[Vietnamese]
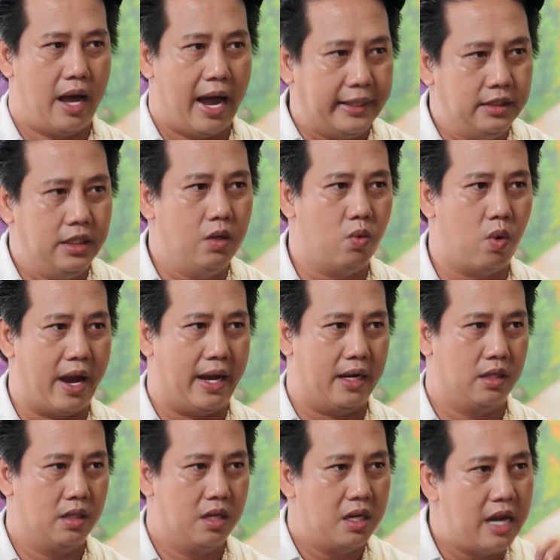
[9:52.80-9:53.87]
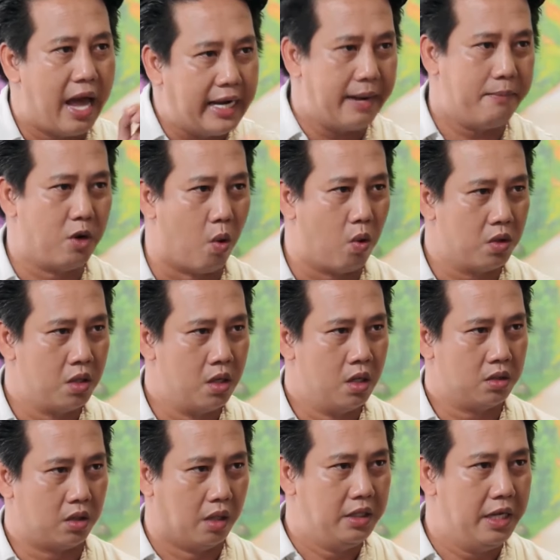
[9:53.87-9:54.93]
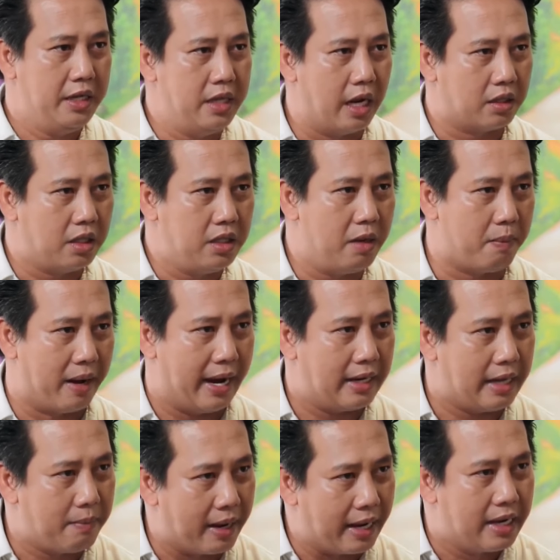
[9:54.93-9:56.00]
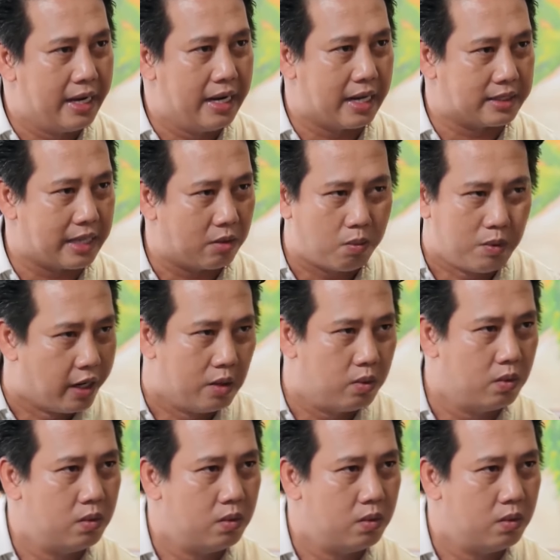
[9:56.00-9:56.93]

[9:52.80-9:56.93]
anh với quang là anh em ruột tự nhiên giờ tự nhiên mẹ này mẹ kia là sao không hiểu